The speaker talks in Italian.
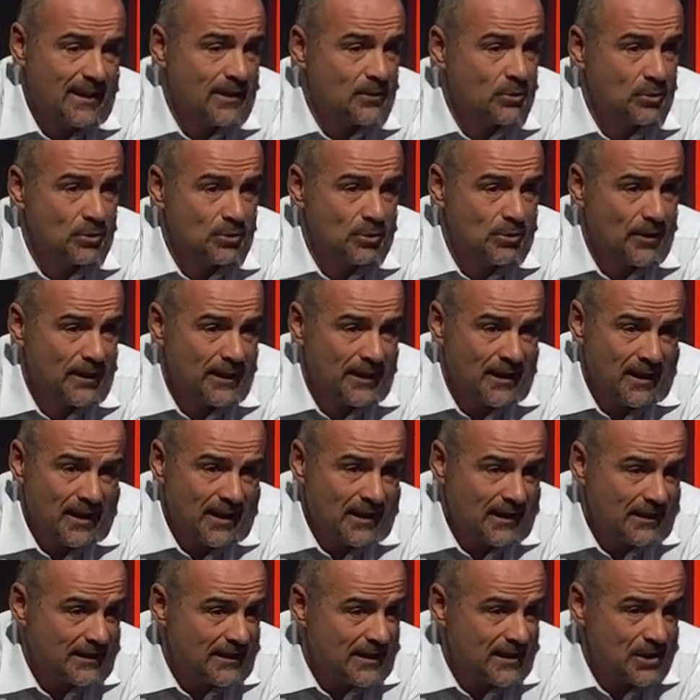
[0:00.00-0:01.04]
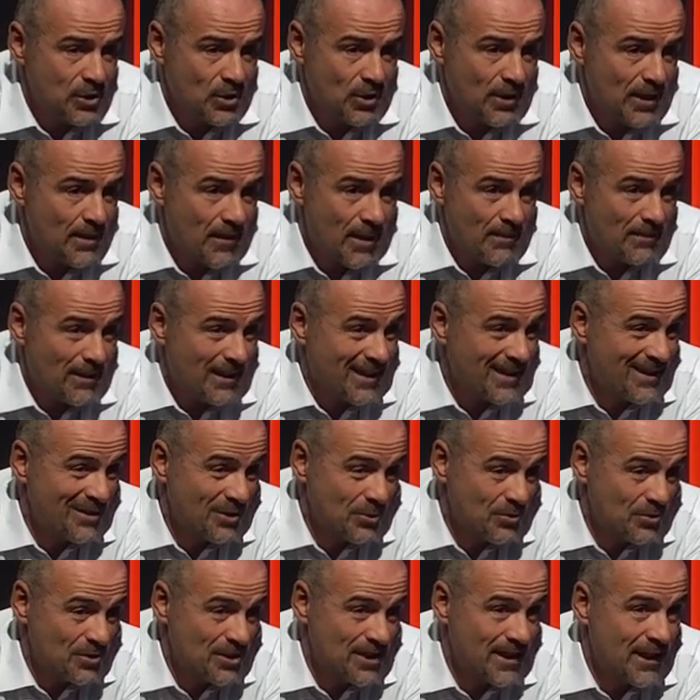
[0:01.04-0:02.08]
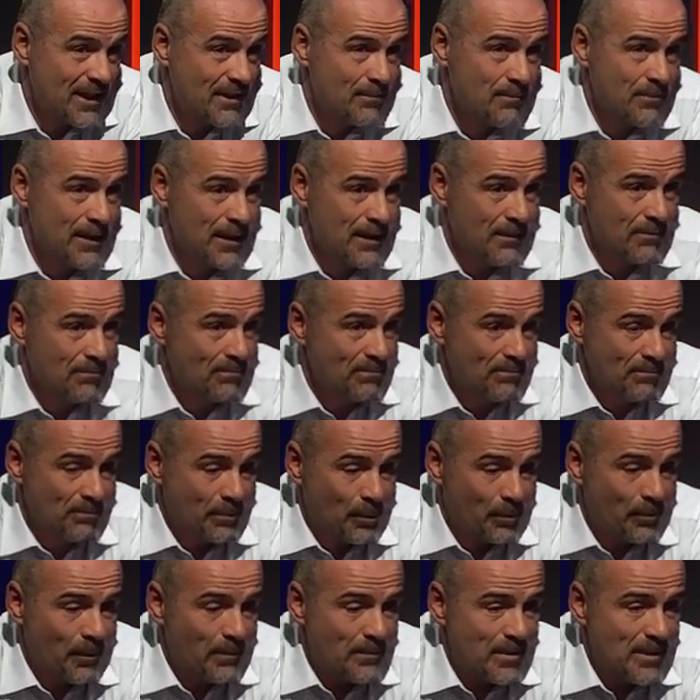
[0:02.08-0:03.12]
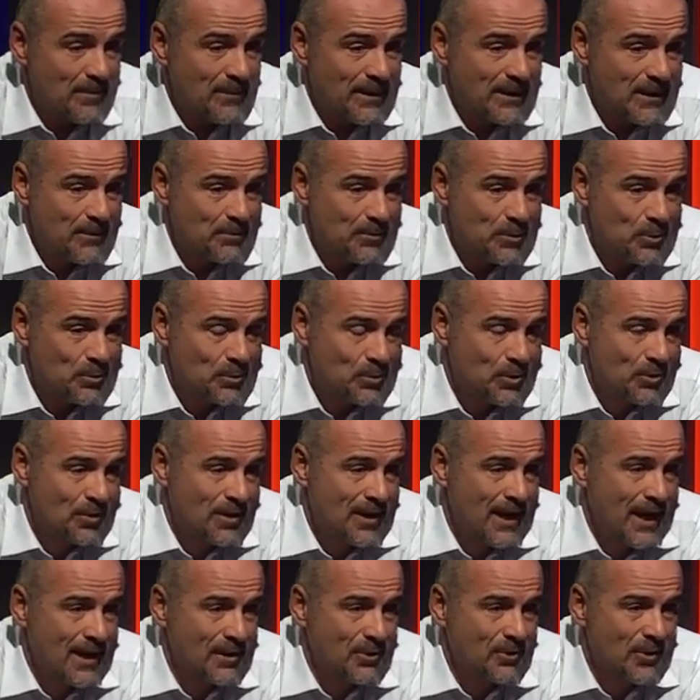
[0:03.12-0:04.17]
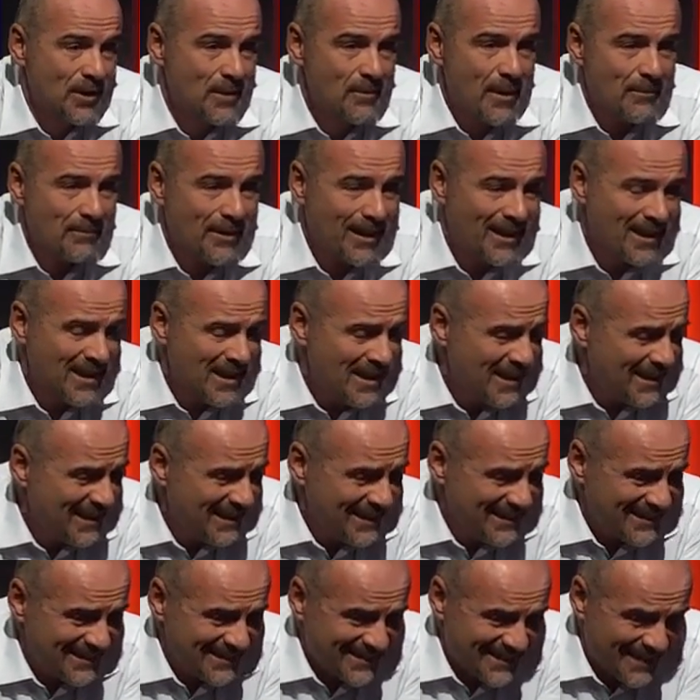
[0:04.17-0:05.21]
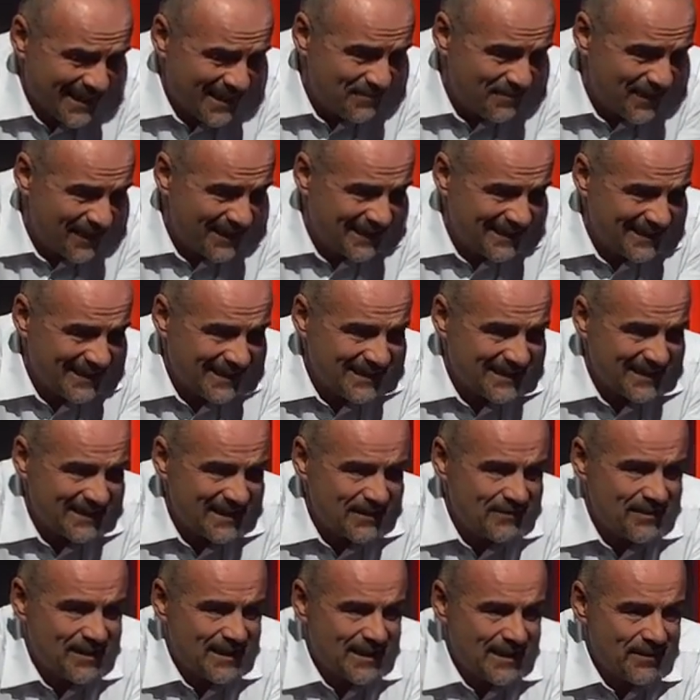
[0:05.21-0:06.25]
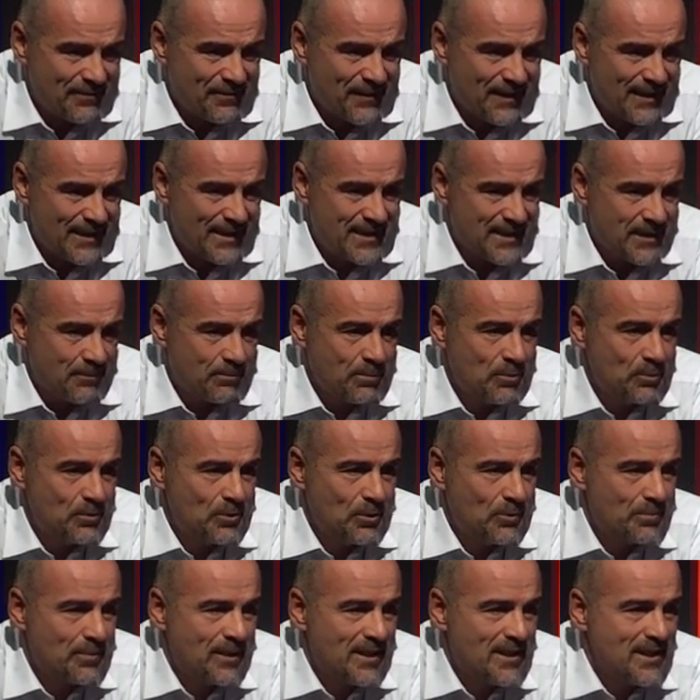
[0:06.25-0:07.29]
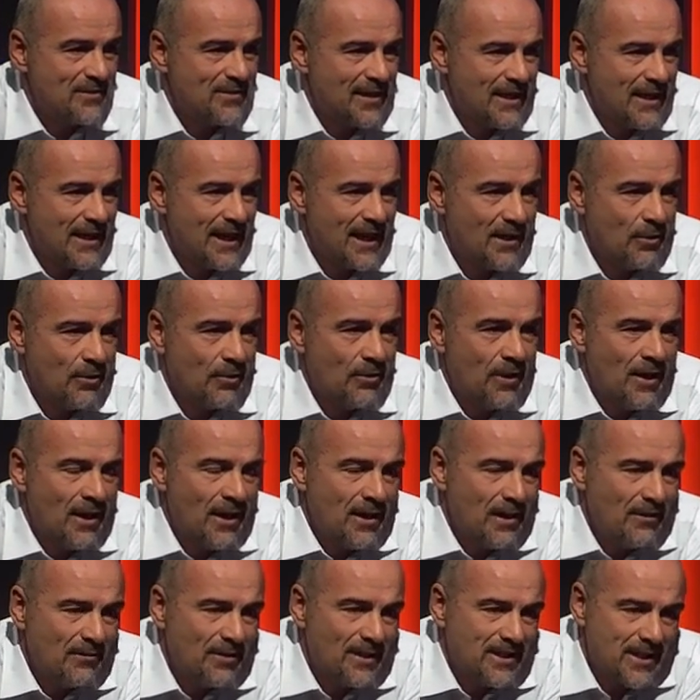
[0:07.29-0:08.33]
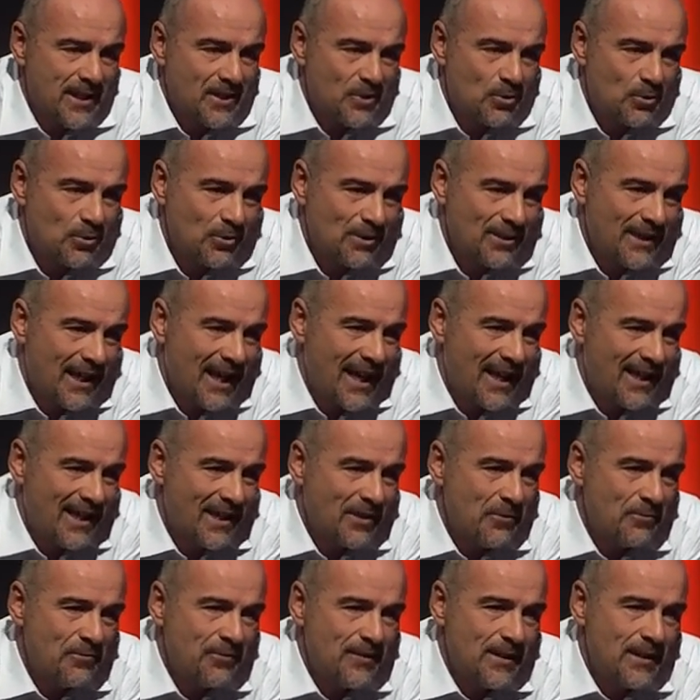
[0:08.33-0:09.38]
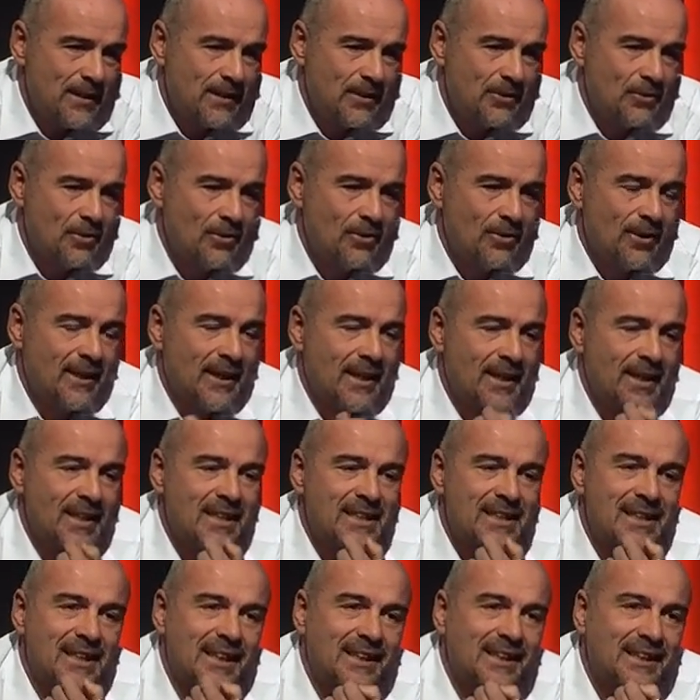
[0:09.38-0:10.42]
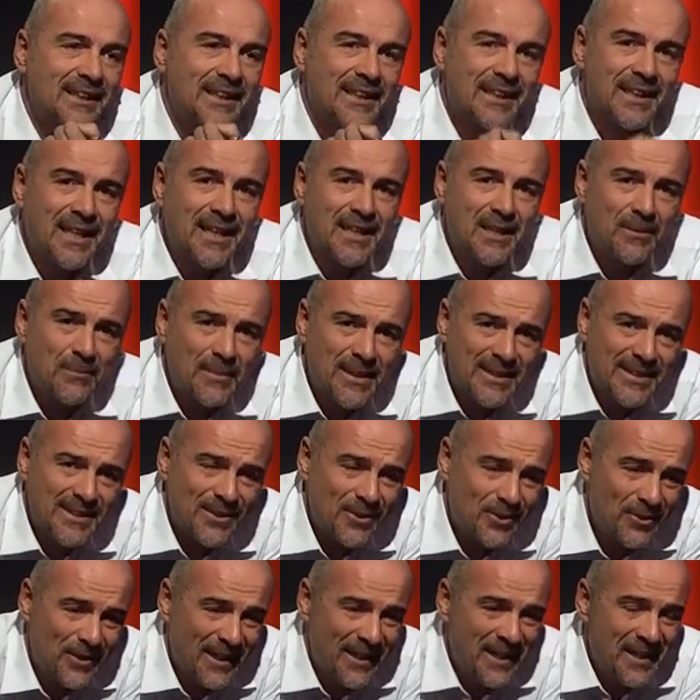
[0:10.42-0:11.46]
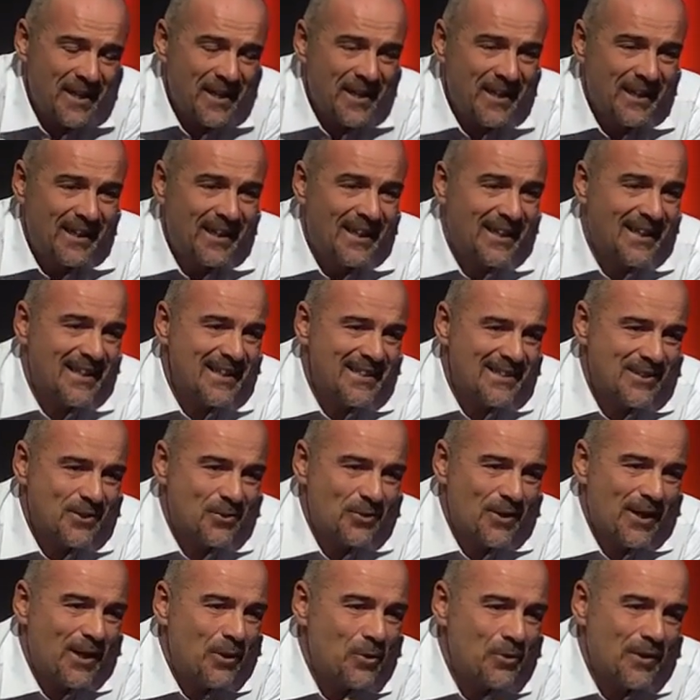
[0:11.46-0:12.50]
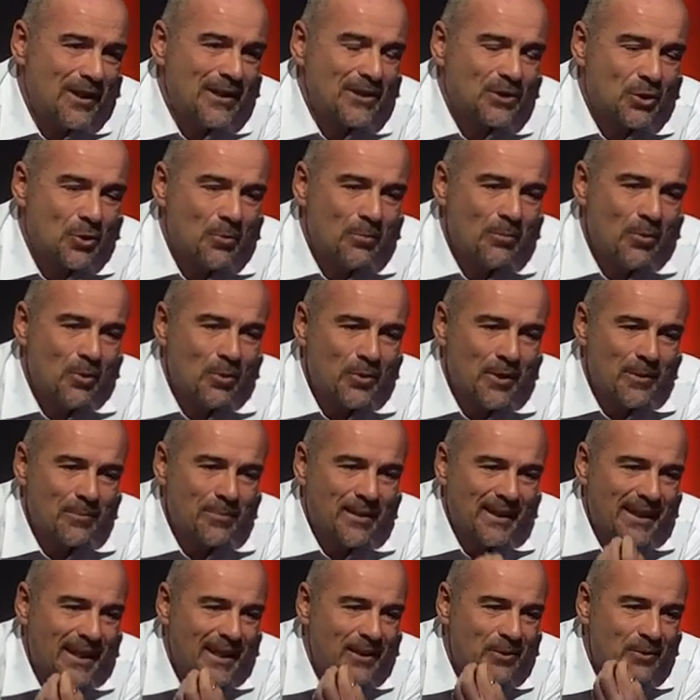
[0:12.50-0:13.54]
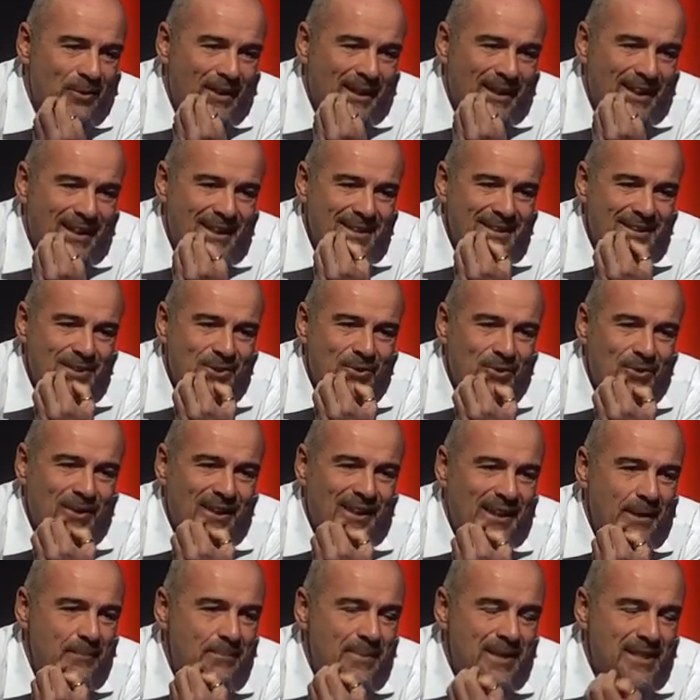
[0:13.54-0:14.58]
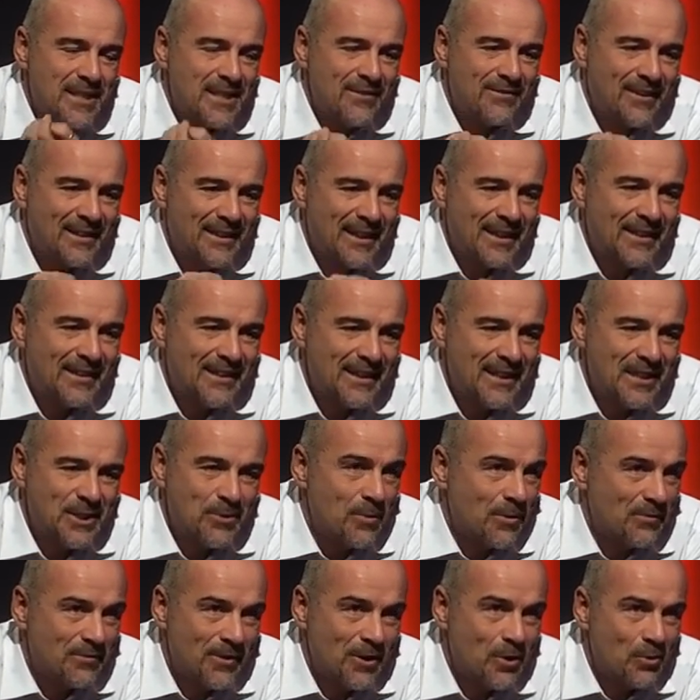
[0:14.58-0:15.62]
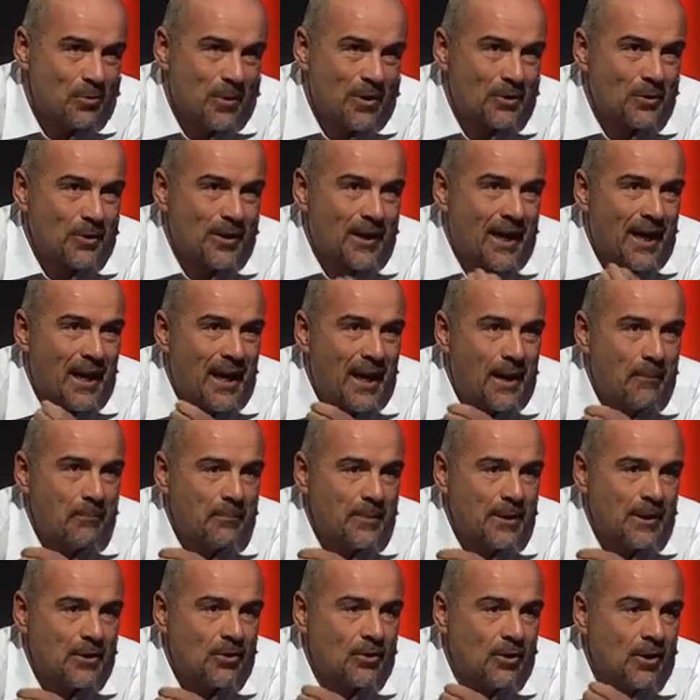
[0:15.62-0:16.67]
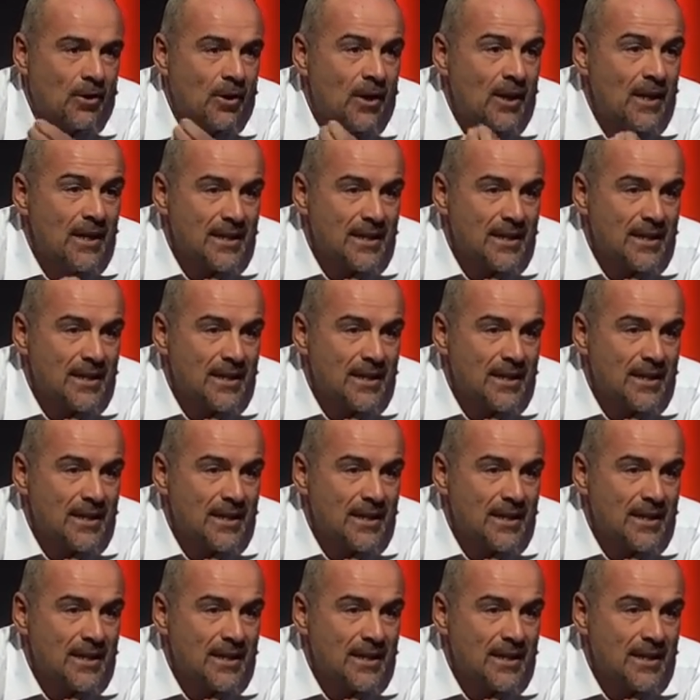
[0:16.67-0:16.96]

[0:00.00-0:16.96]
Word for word: I dottori dissero alla mamma che non sarebbe probabilmente più tornato. La mamma tra i vari tentativi che fece appunto per risvegliarlo, fece ascoltare al figlio, che era in sala di rianimazione, la canzone Leone il trombone, perché era una canzone che piaceva tantissimo al figlio quando era piccolo.